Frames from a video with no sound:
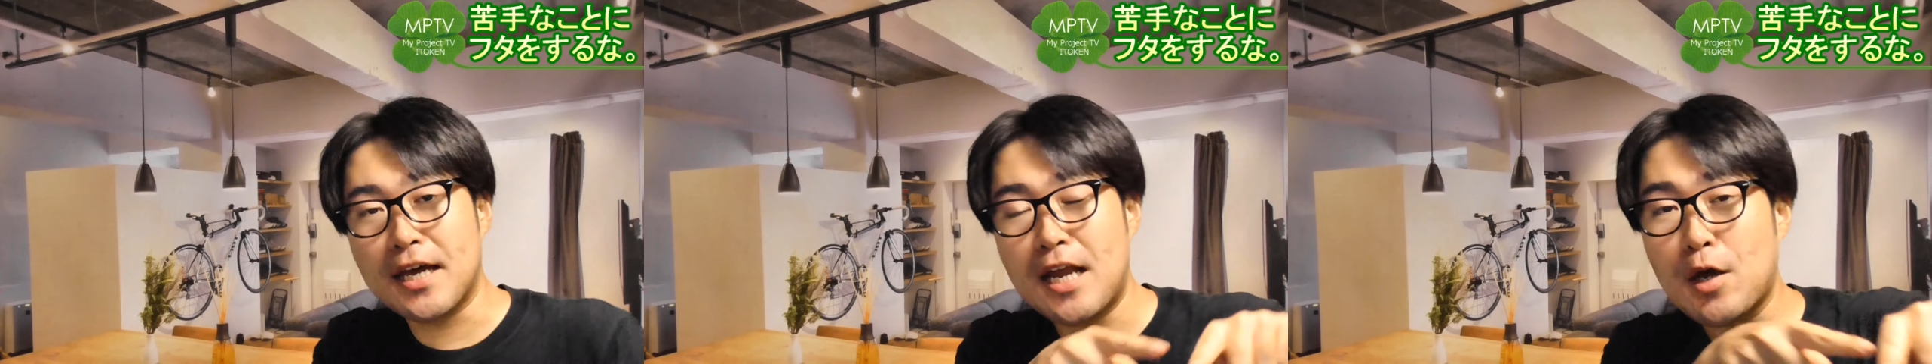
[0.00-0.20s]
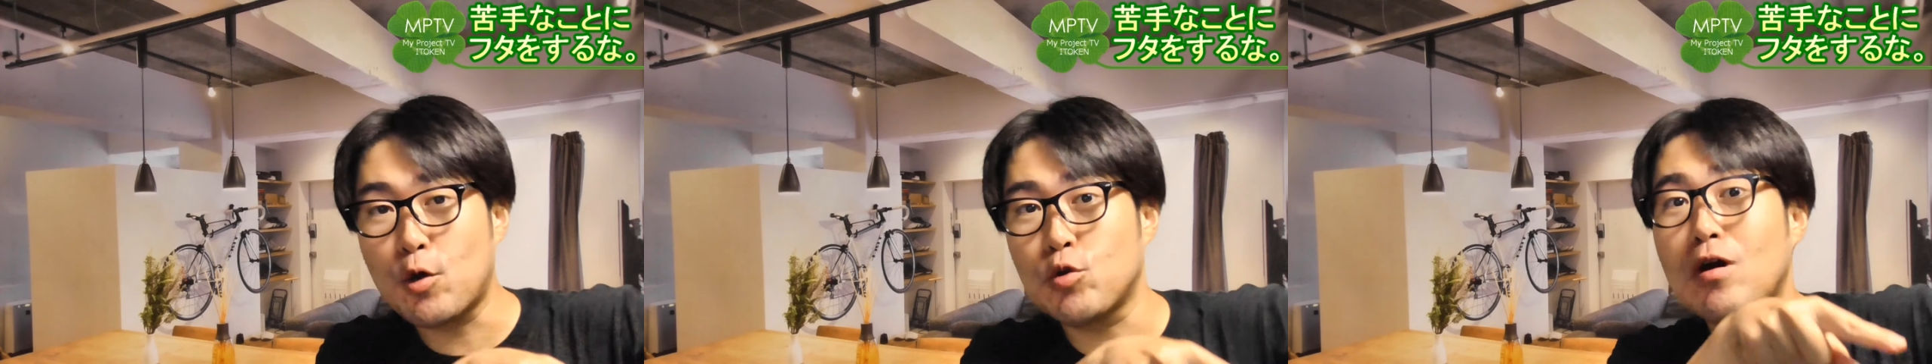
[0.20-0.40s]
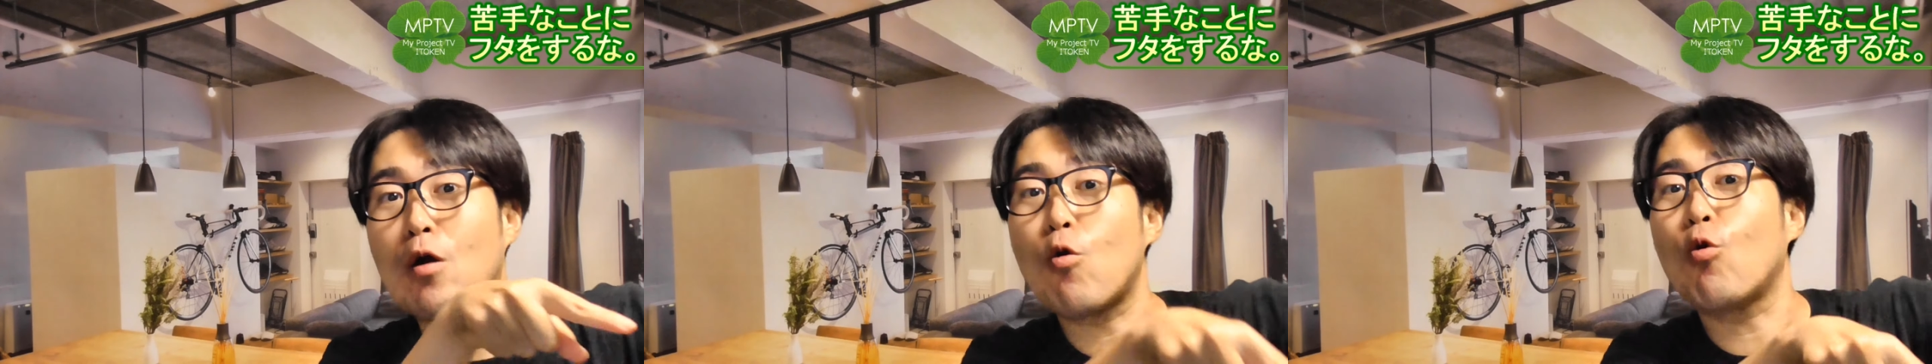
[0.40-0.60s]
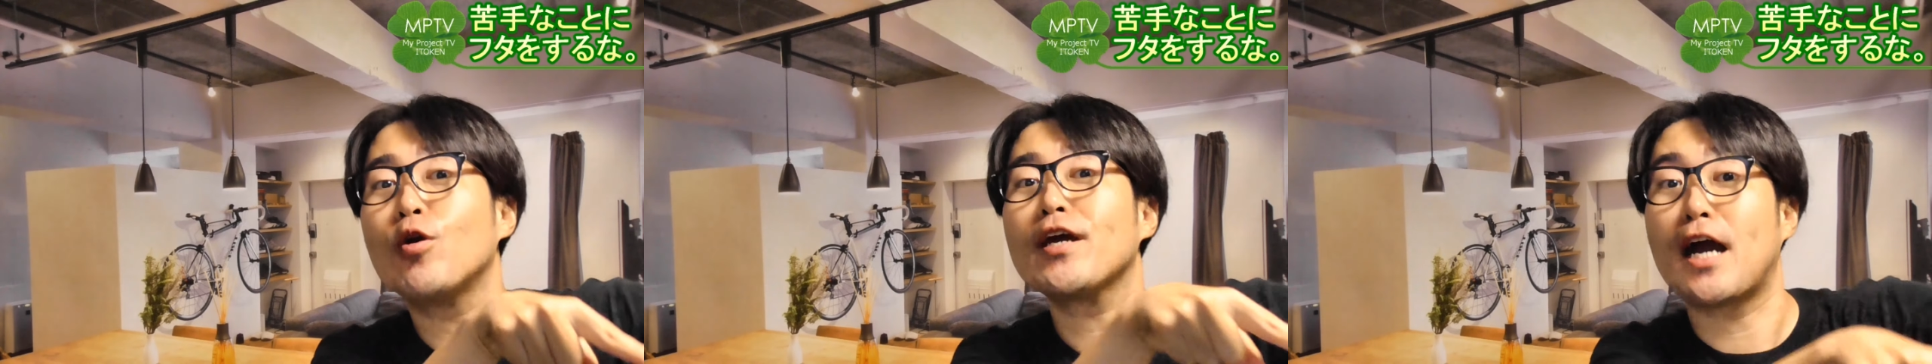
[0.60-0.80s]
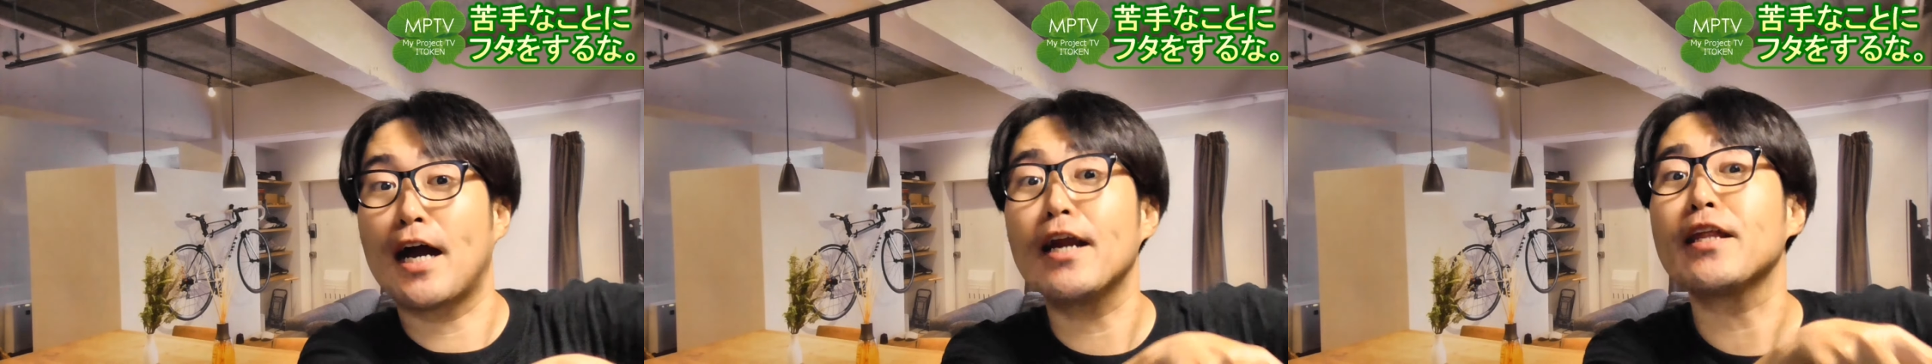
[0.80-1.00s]
いけないことがこ
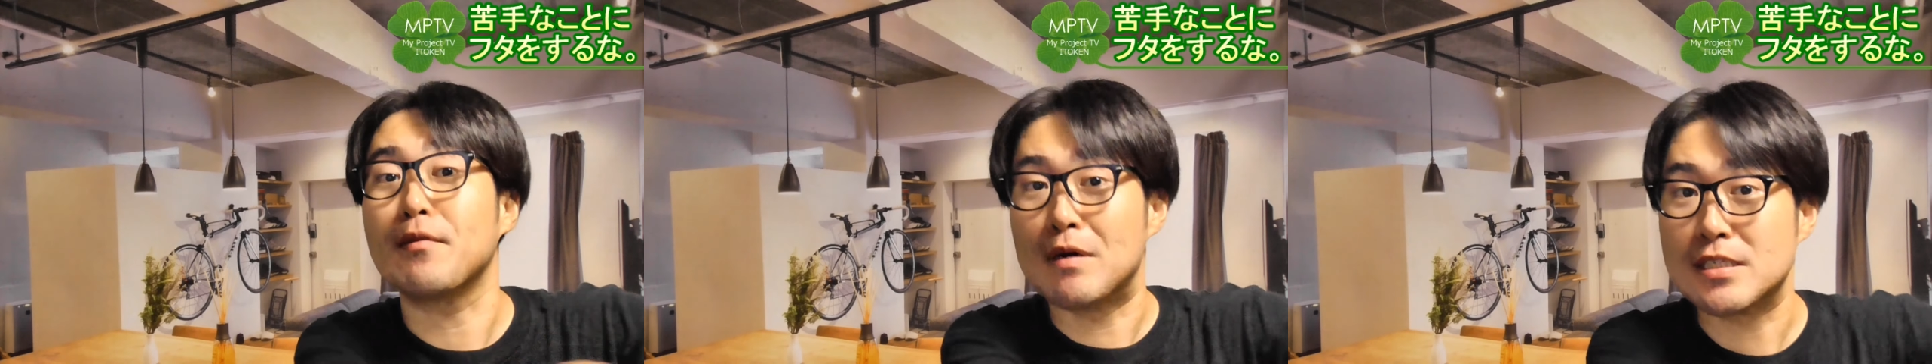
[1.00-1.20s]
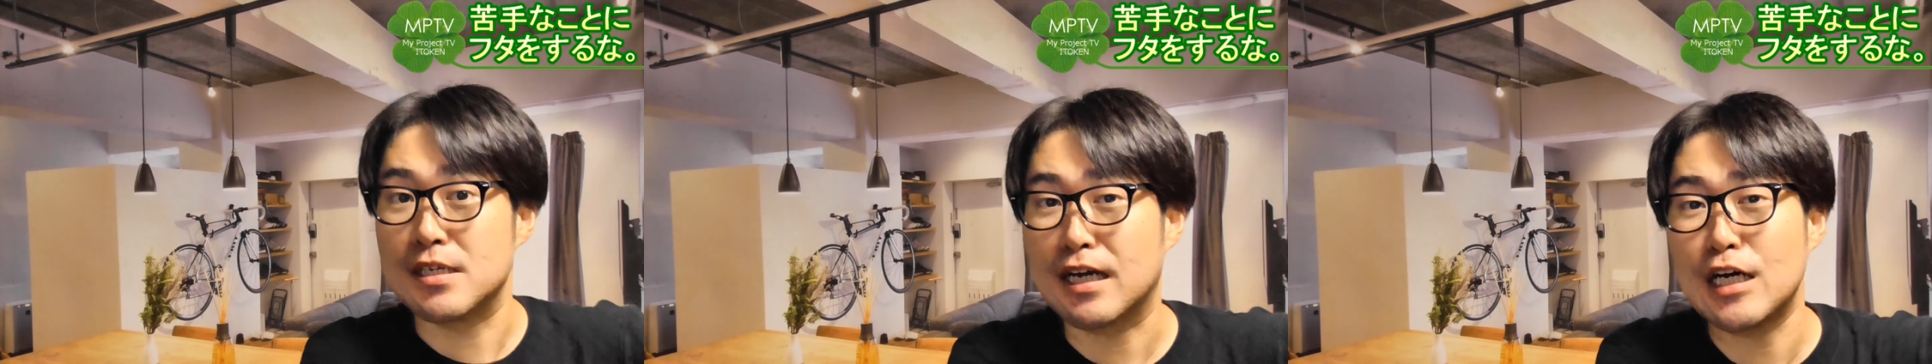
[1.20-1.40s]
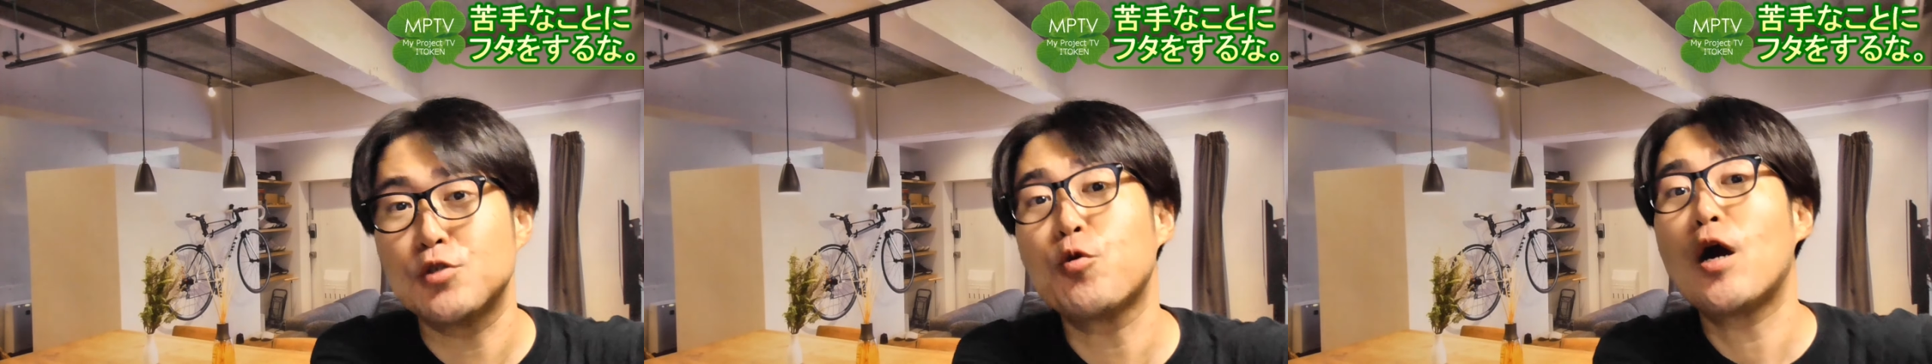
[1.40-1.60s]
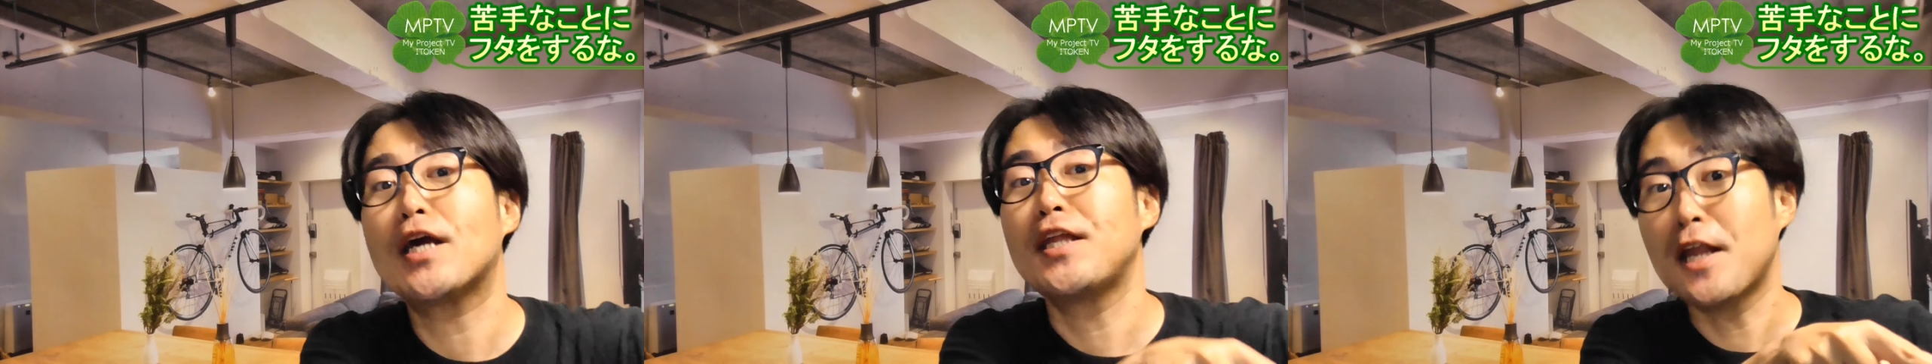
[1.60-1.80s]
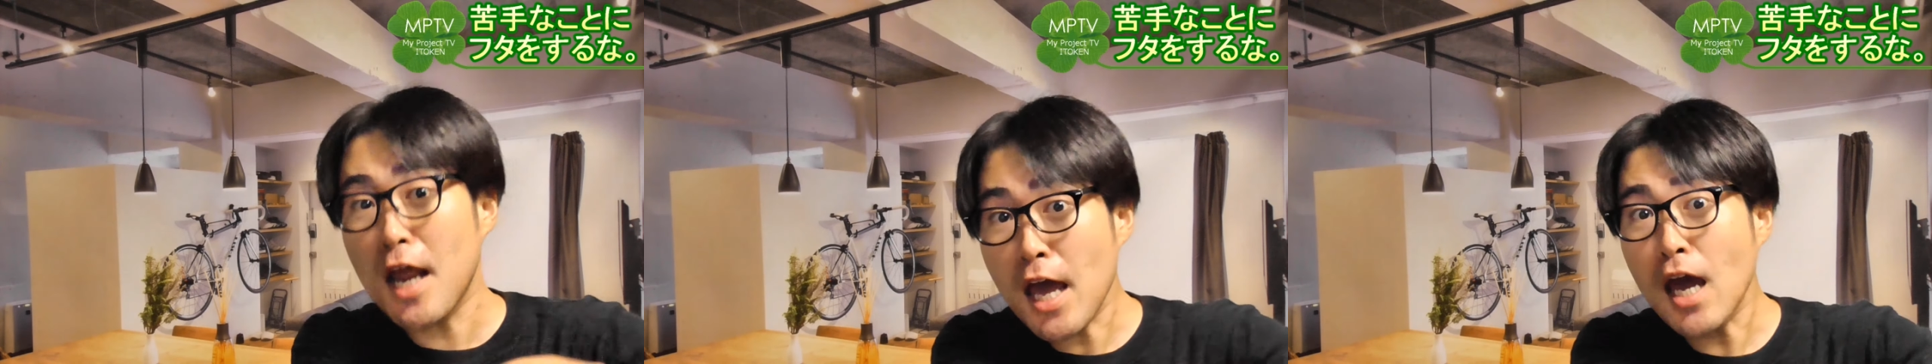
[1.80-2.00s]
こに書かれてます箇条書
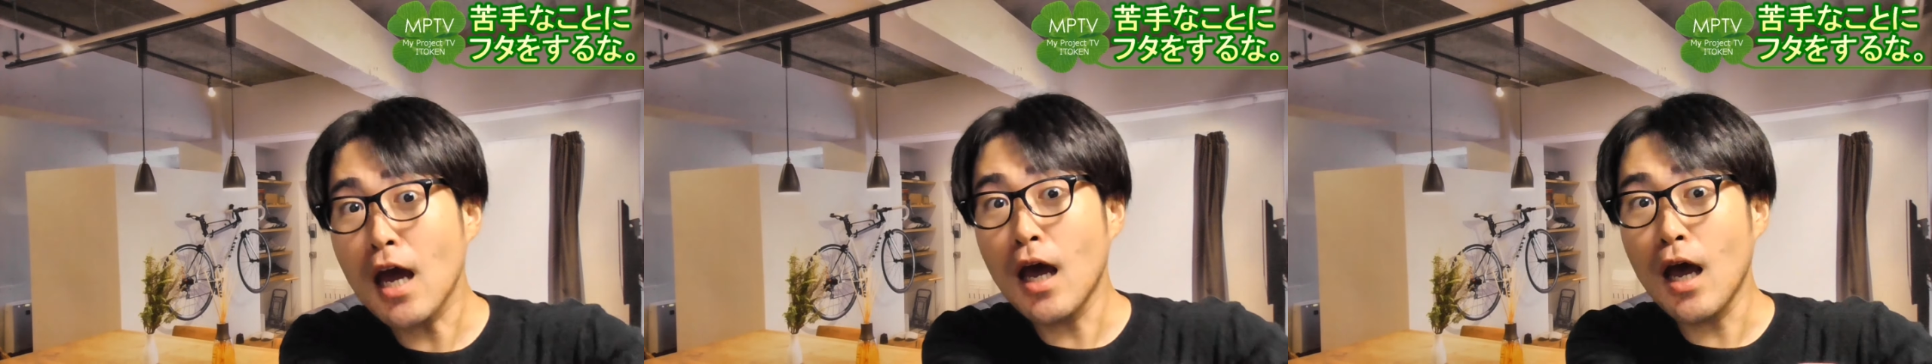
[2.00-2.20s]
きでね